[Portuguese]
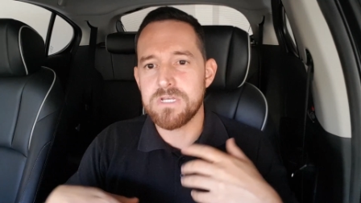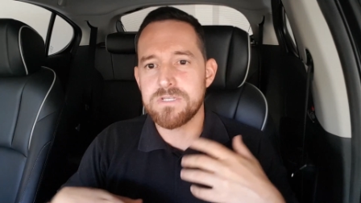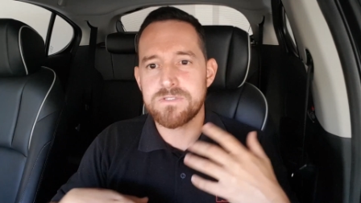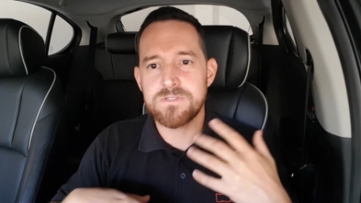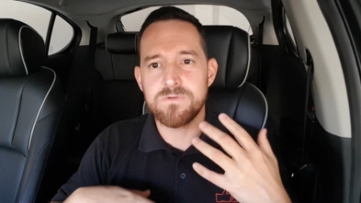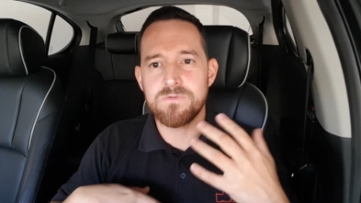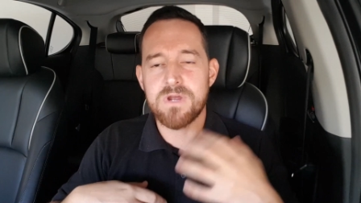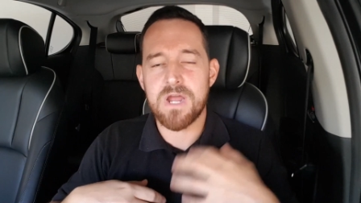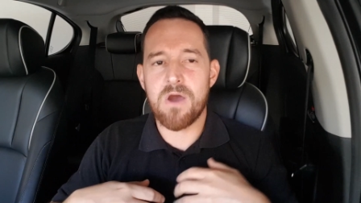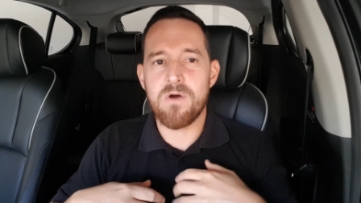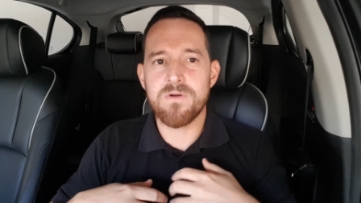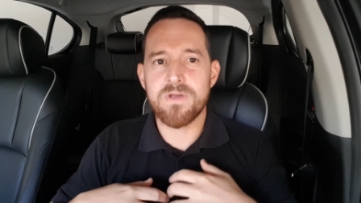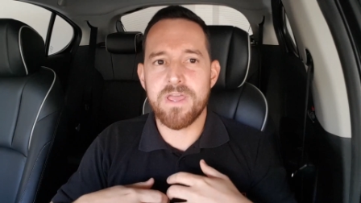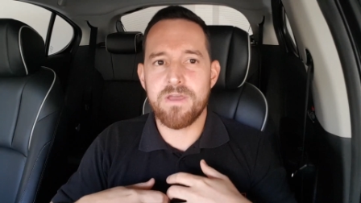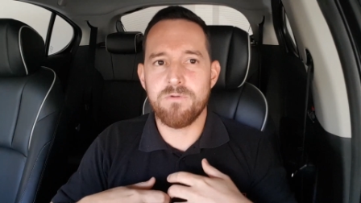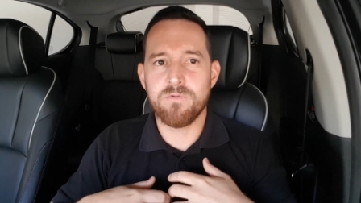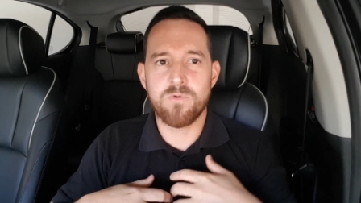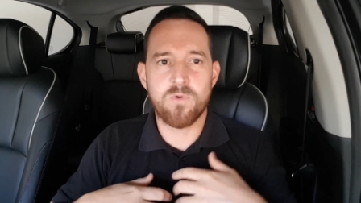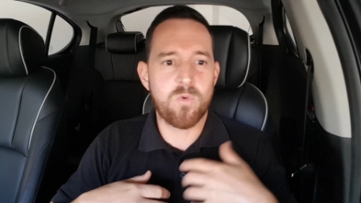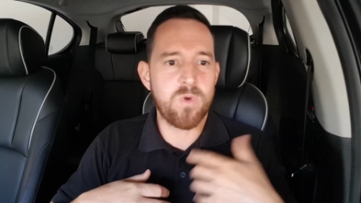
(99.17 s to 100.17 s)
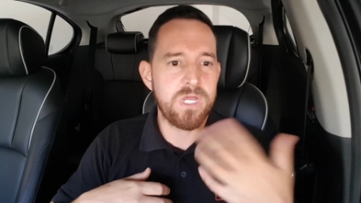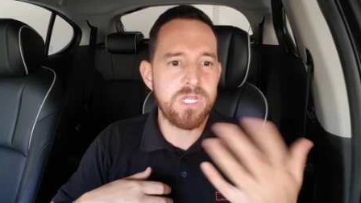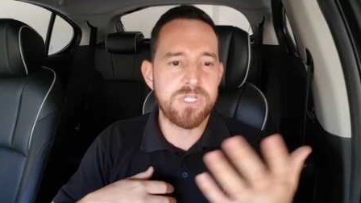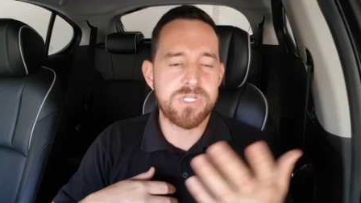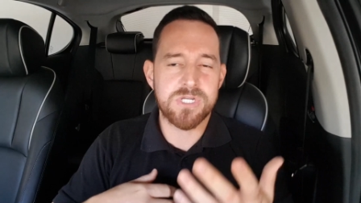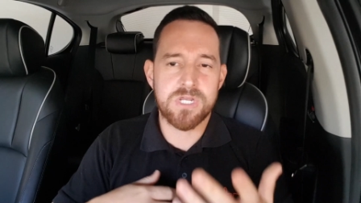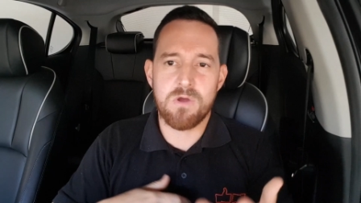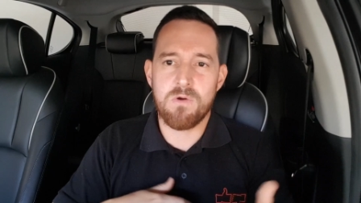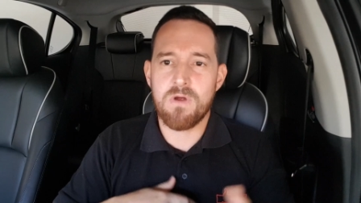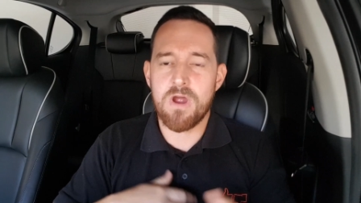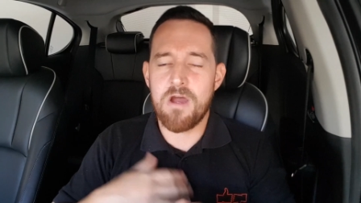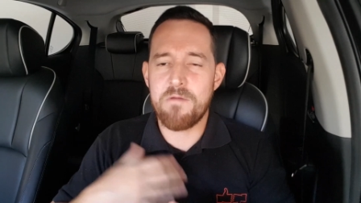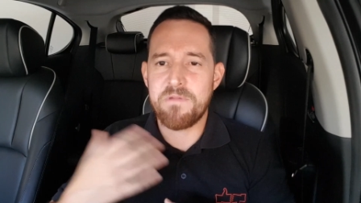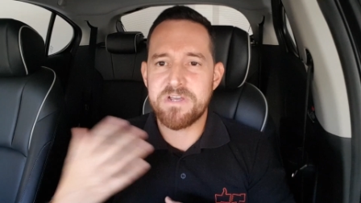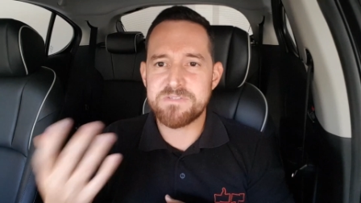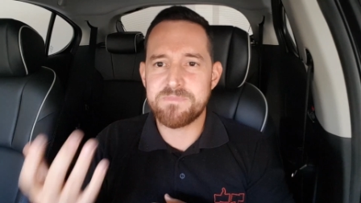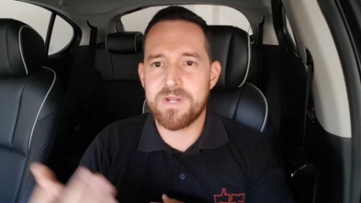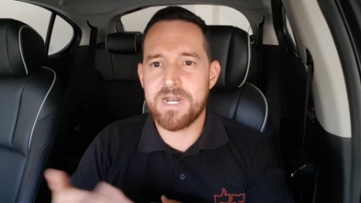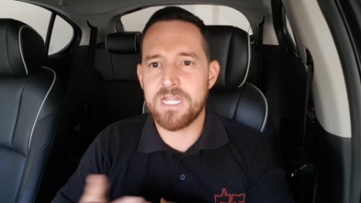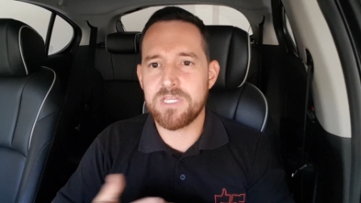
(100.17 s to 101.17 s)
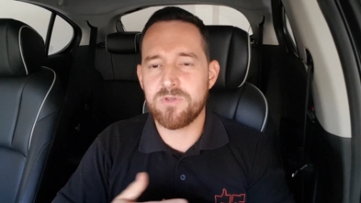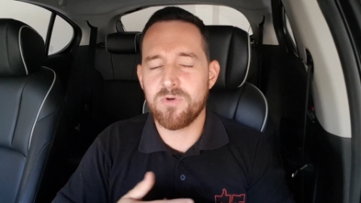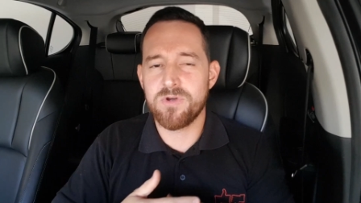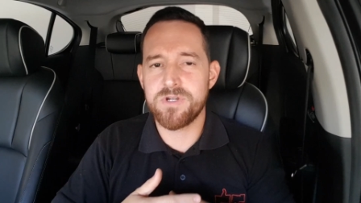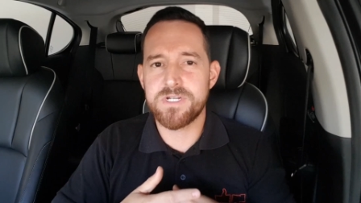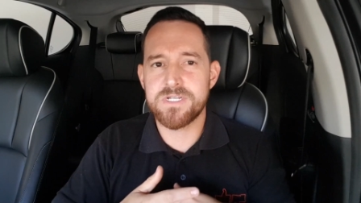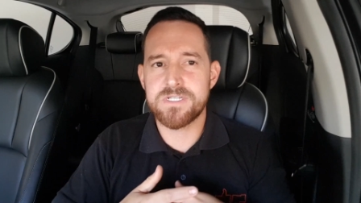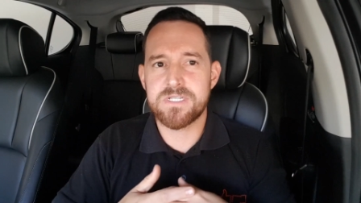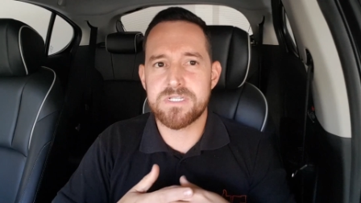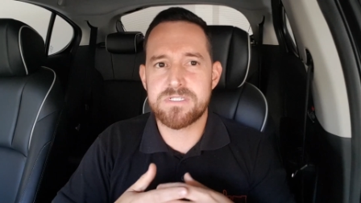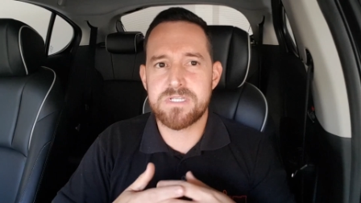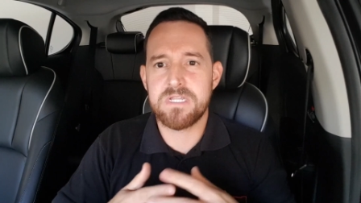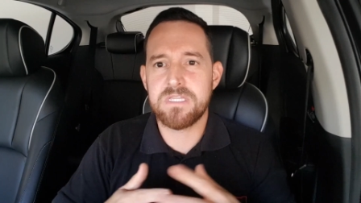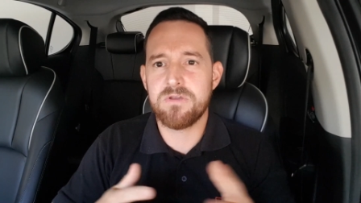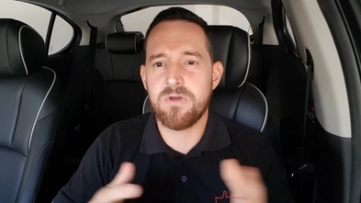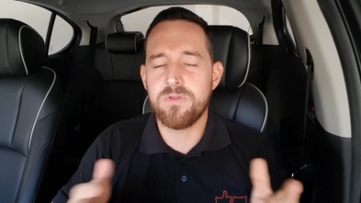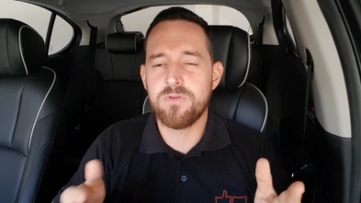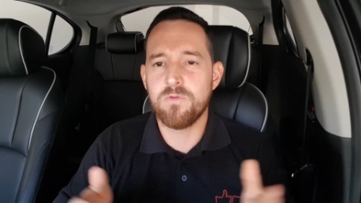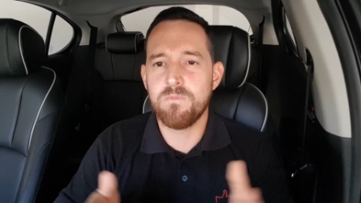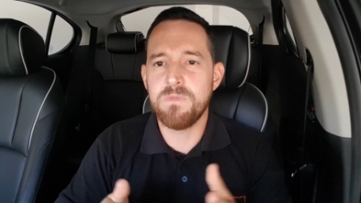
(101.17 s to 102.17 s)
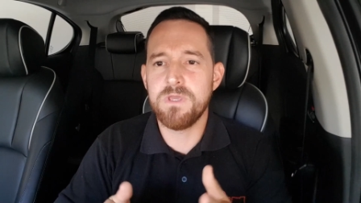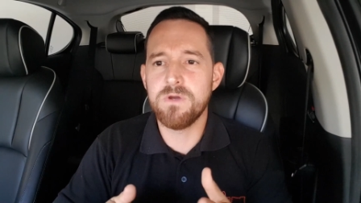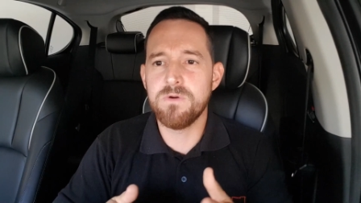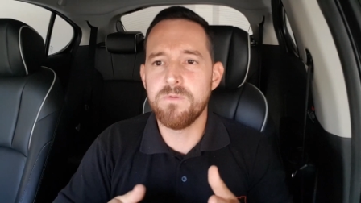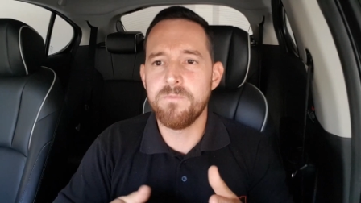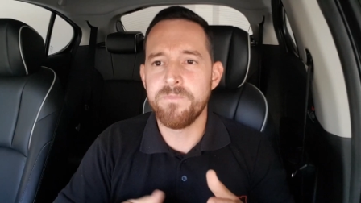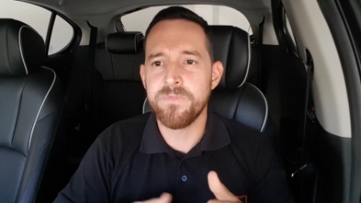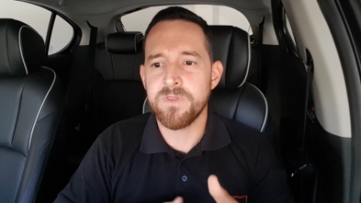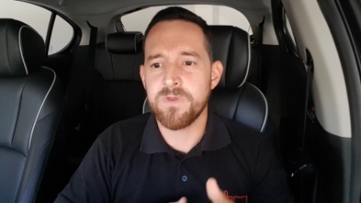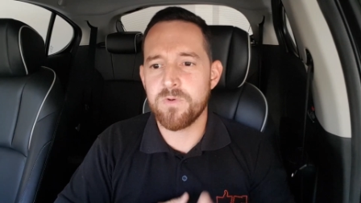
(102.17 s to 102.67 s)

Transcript: Se o carro que é o Quid, que é o carro mais barato hoje, é 68 mil,